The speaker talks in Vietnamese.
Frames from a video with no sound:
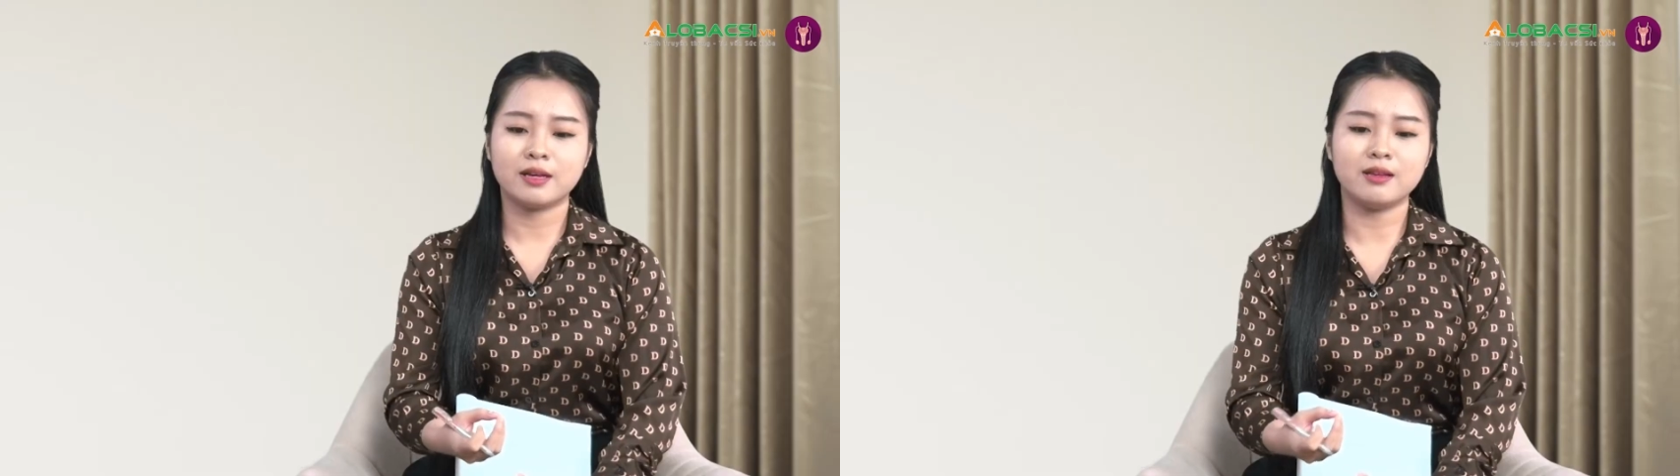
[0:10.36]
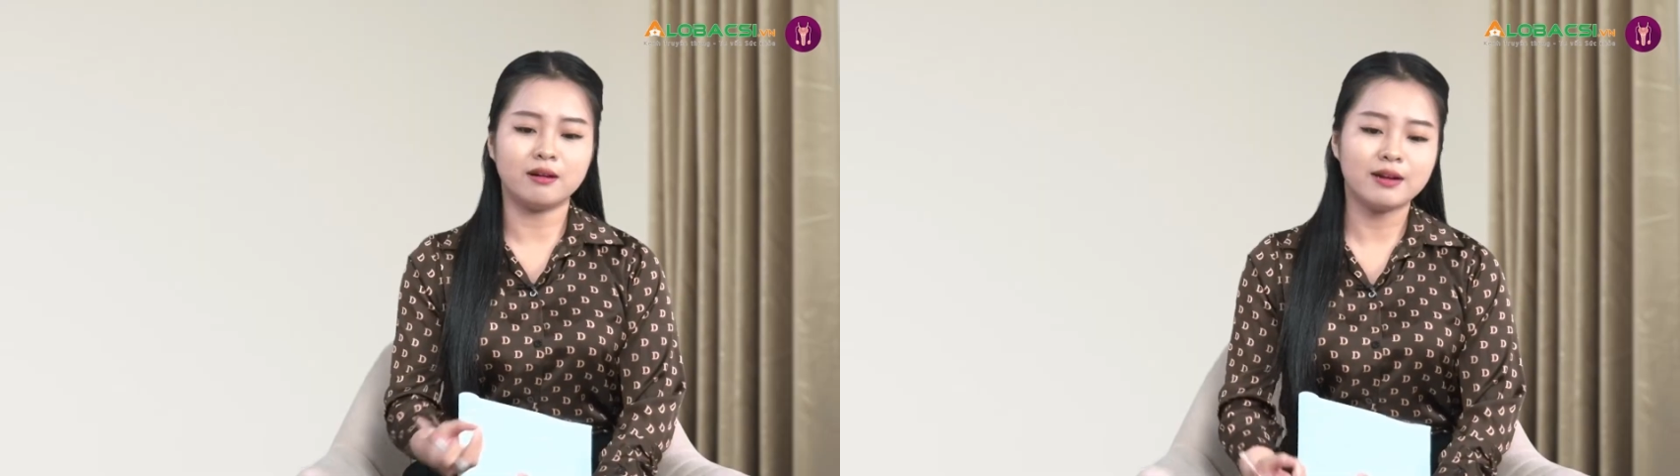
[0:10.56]

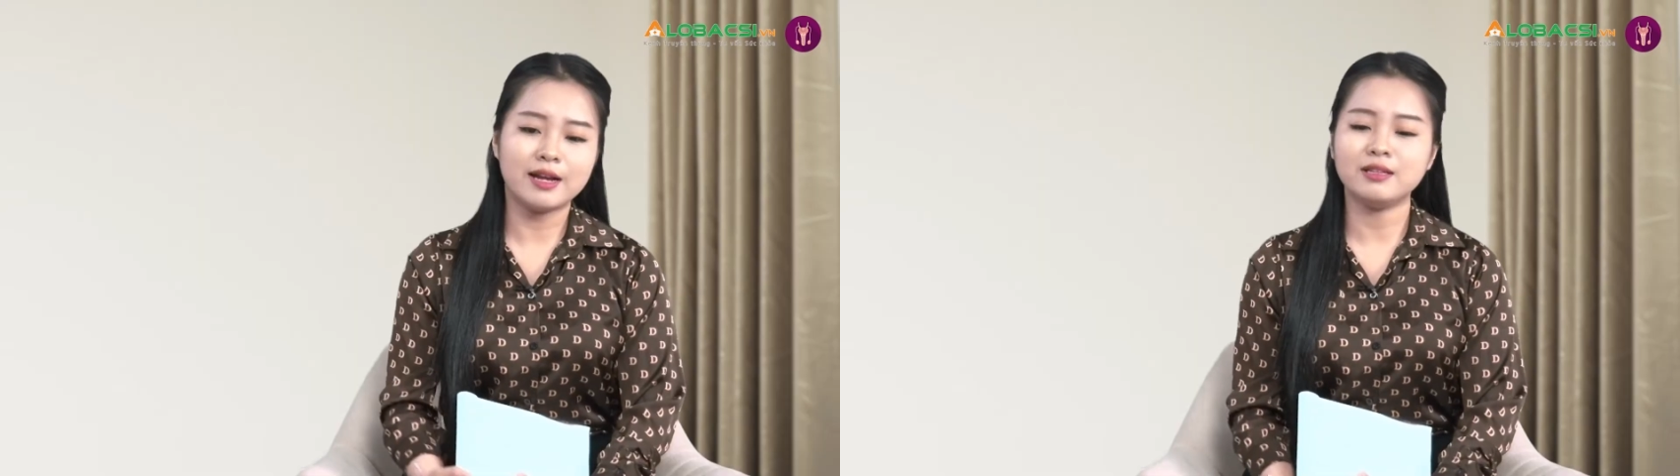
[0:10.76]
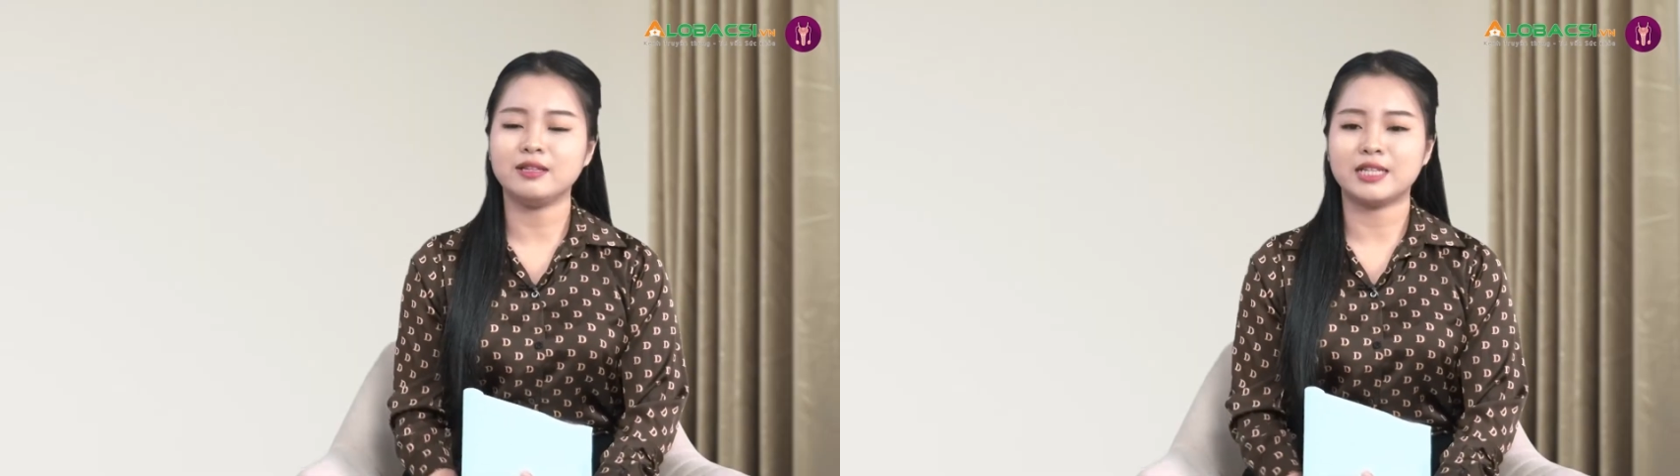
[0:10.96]
thì dẫn
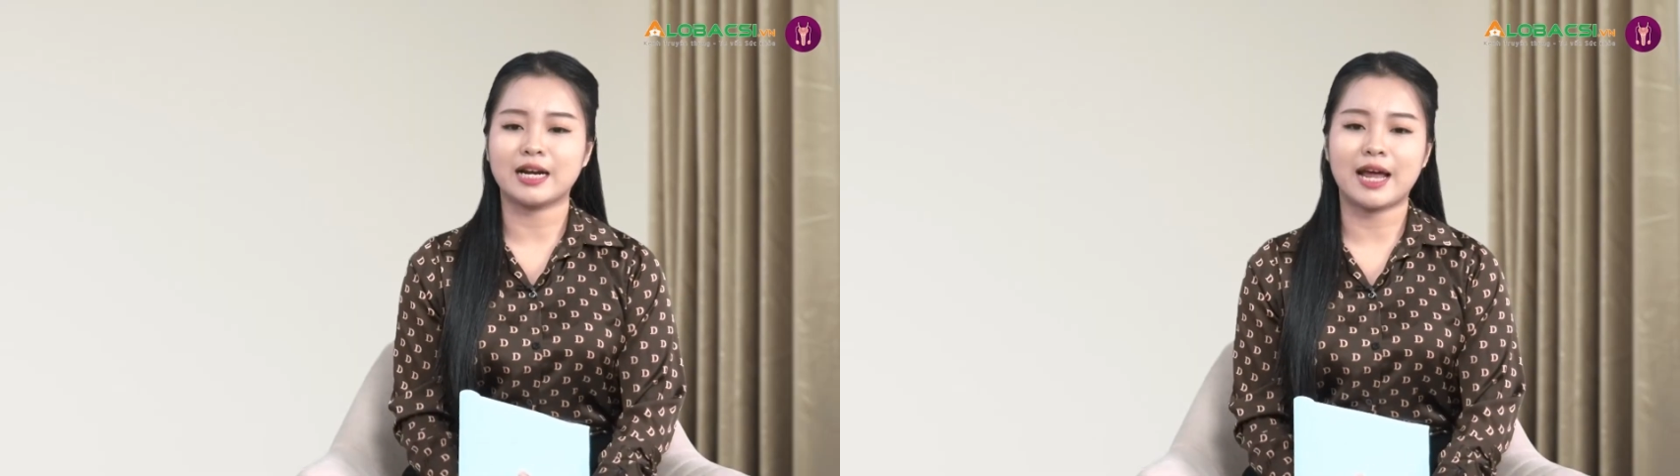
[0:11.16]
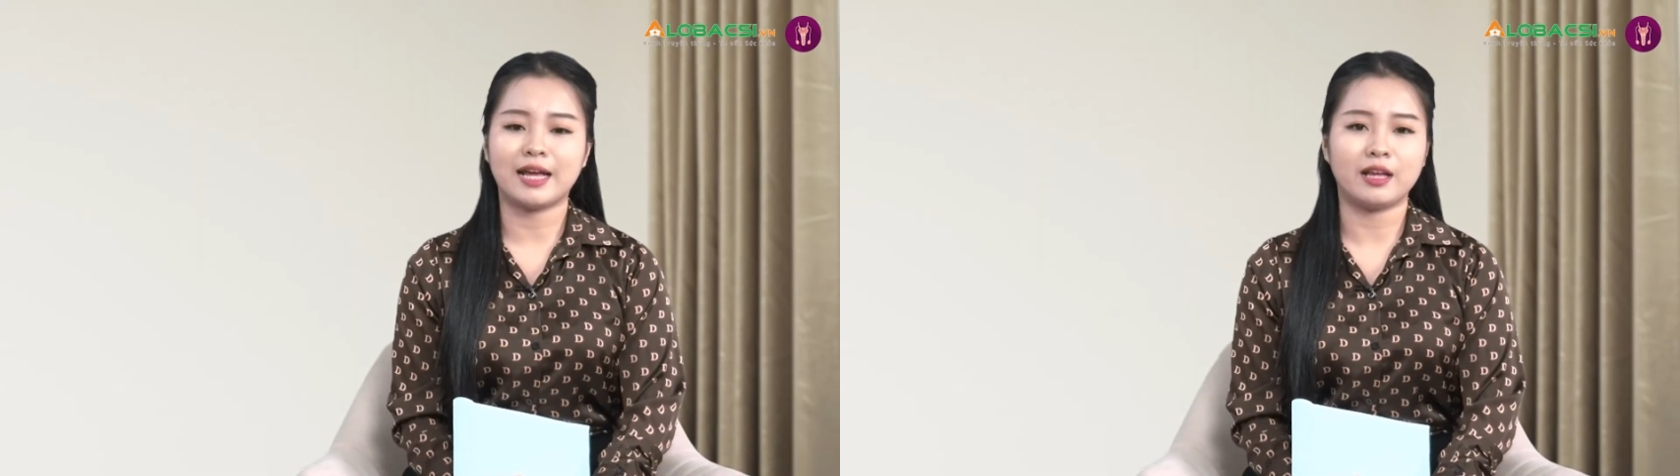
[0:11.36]
đến tình
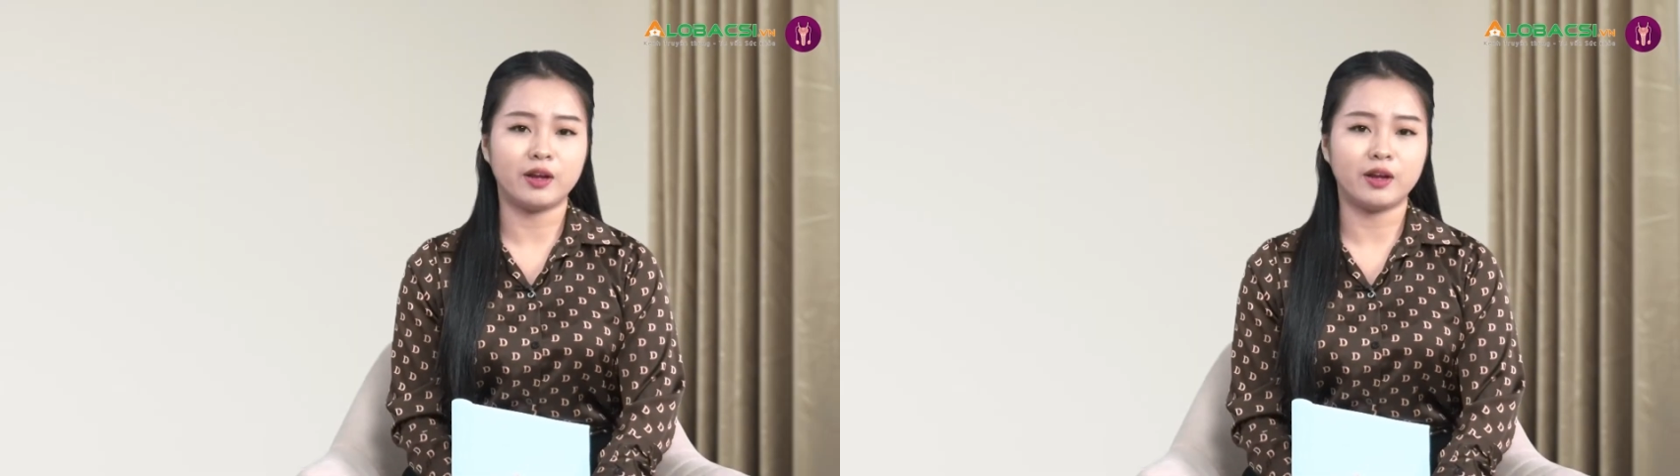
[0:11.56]
trạng này